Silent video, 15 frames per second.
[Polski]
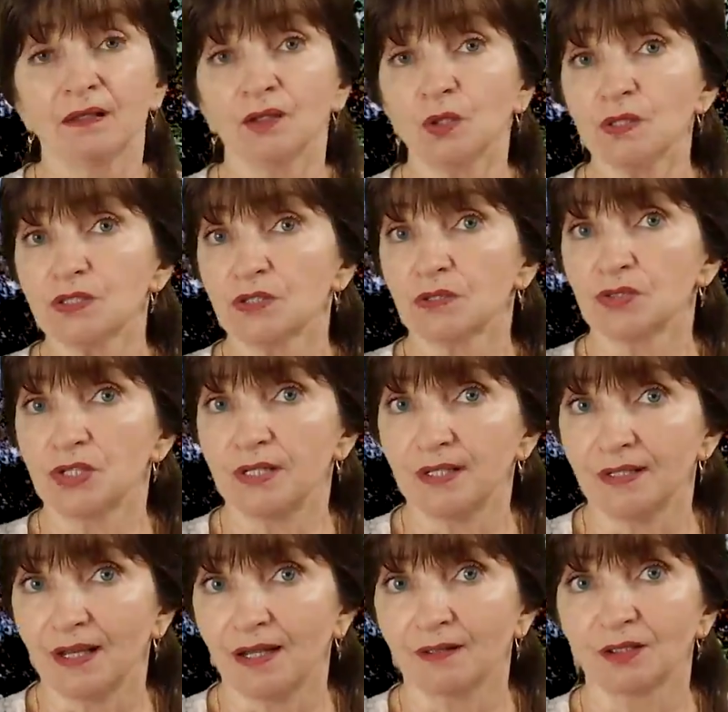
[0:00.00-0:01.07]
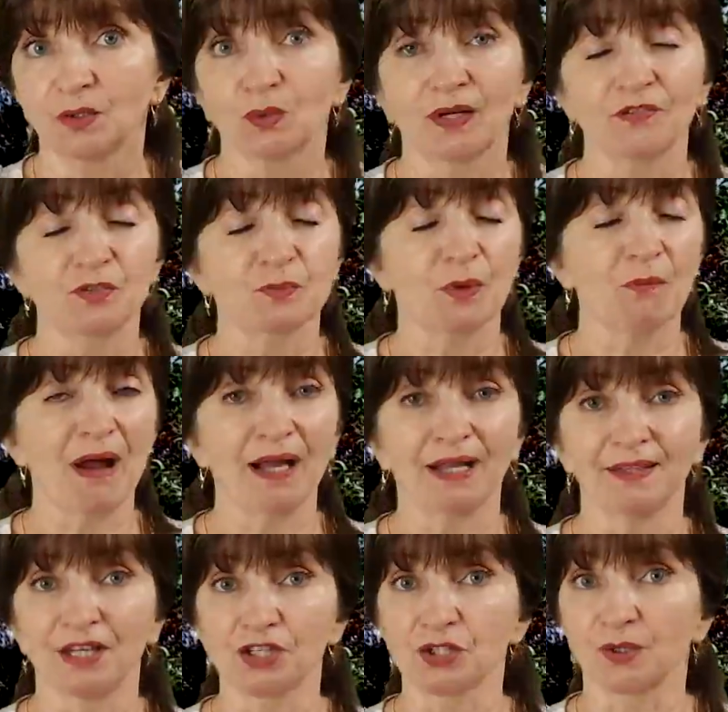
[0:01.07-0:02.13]
To jest roślina, która
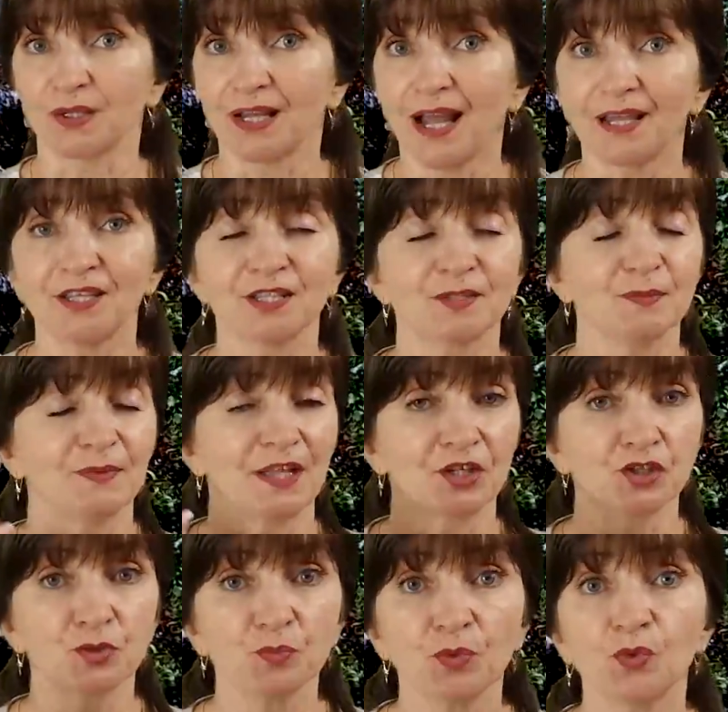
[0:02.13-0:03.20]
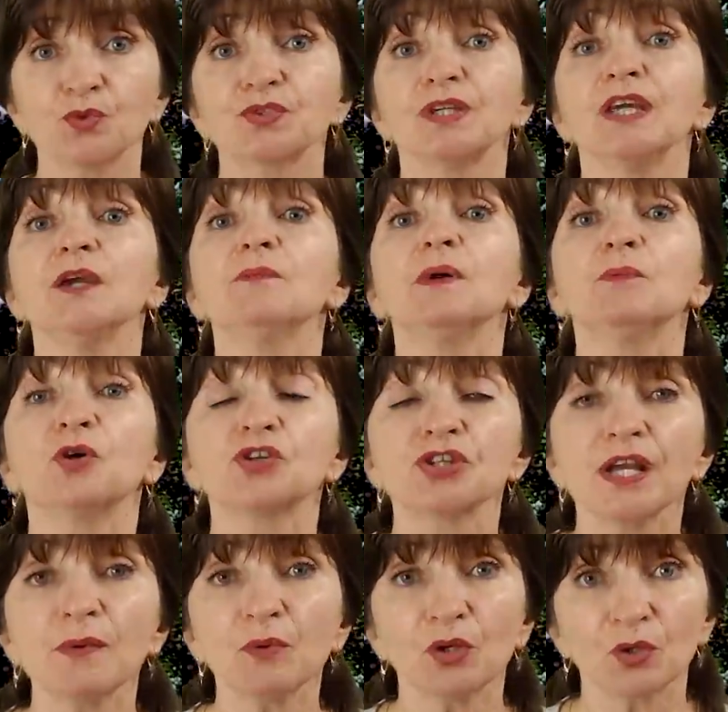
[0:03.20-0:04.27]
wspomaga nasz organizm, nasz mózg i my
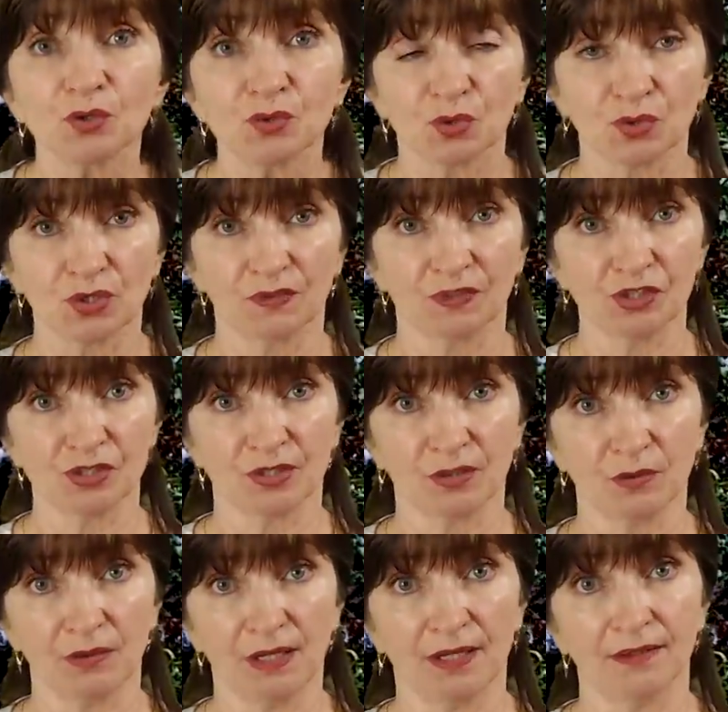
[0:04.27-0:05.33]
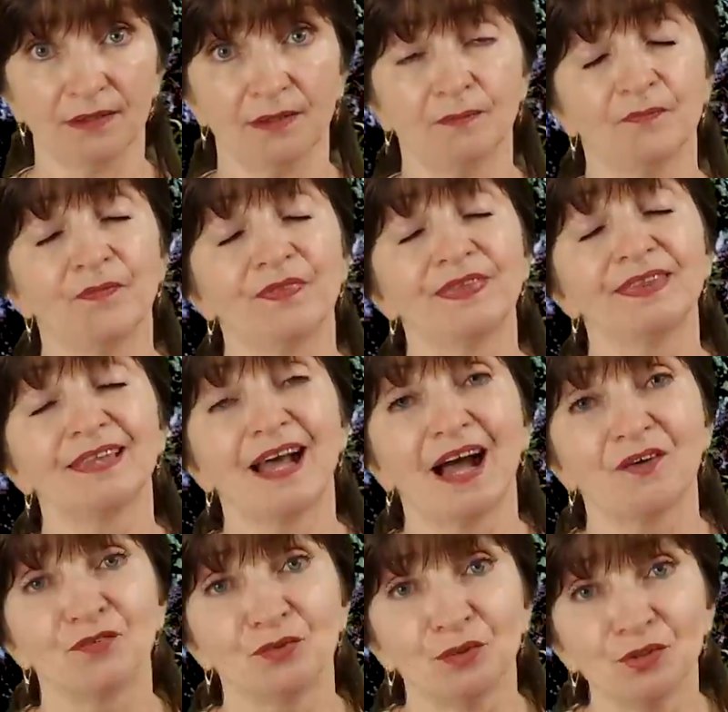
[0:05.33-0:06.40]
możemy ją stosować regularnie
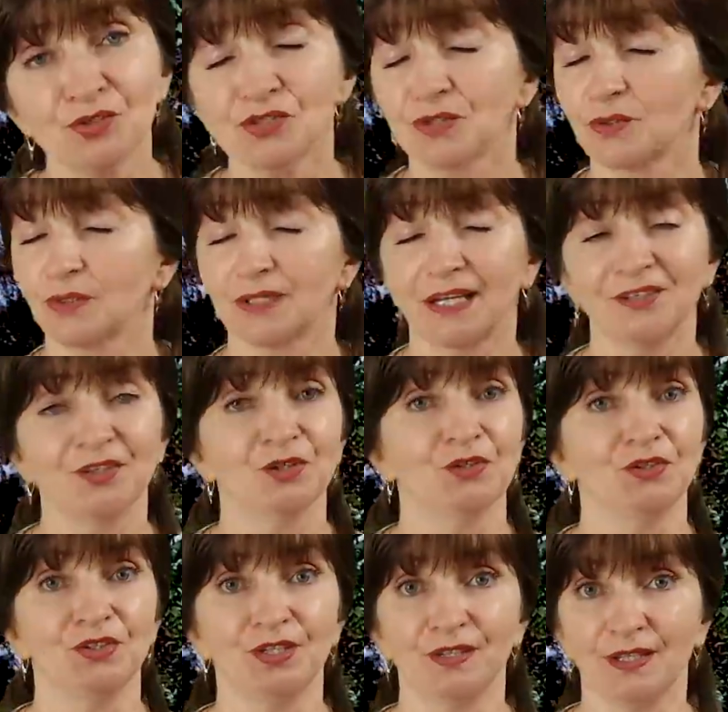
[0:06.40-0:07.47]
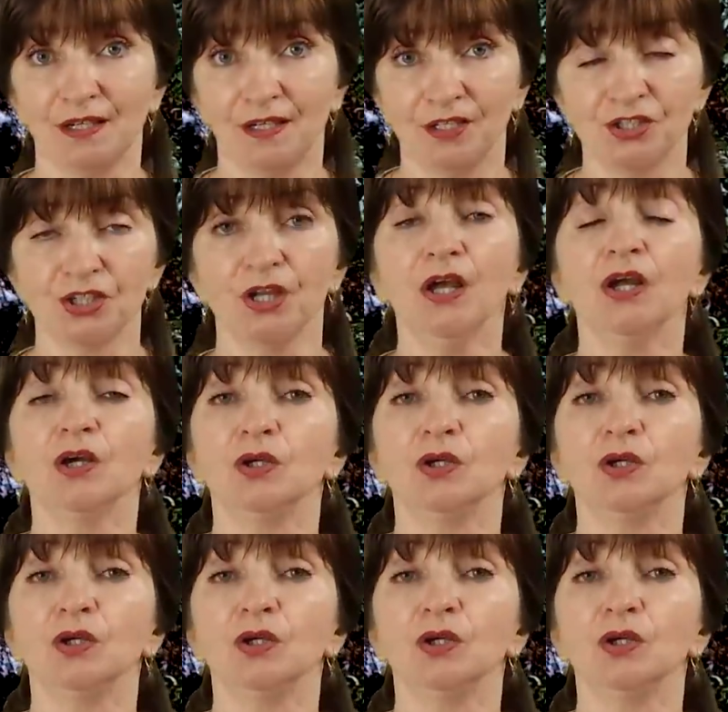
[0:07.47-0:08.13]
nawodź do takich nie należy.